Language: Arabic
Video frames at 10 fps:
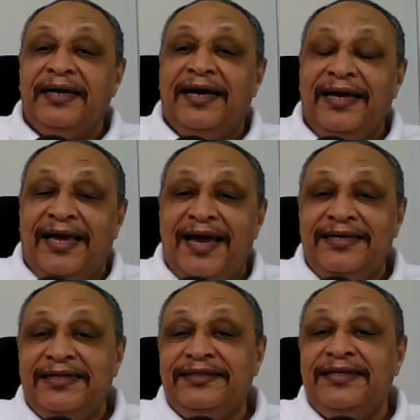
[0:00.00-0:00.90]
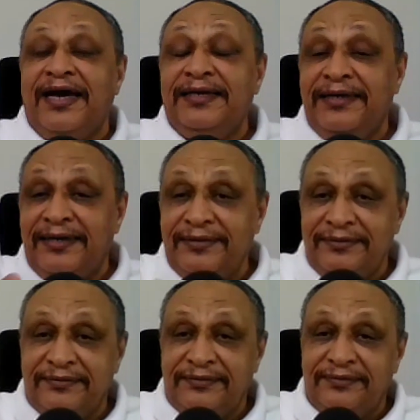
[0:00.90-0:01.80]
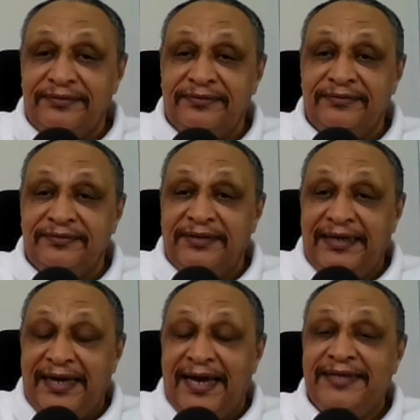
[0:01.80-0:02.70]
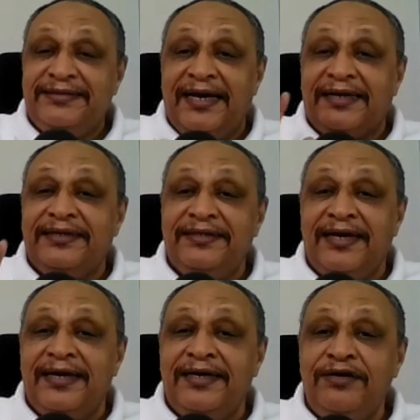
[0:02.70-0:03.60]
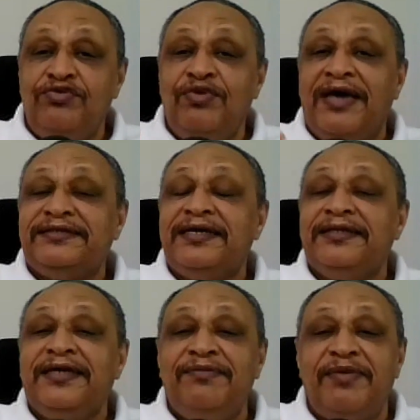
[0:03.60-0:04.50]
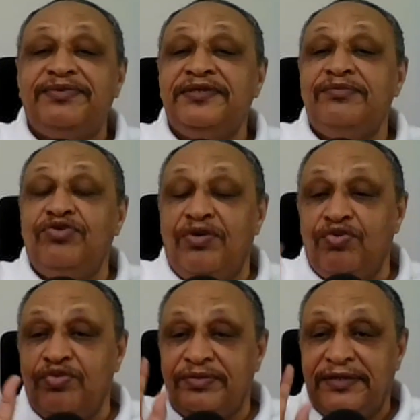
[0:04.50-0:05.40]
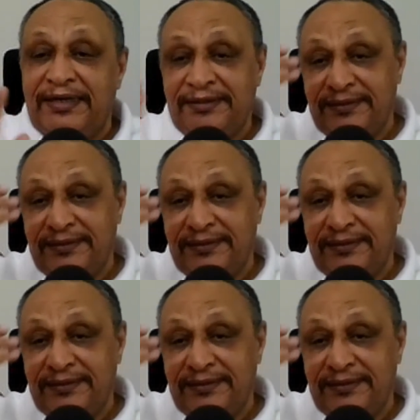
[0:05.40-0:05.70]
الحاجة الثانية اللي عايز أكدها أن العسكر ديل ما بسيبوا الحكم تاني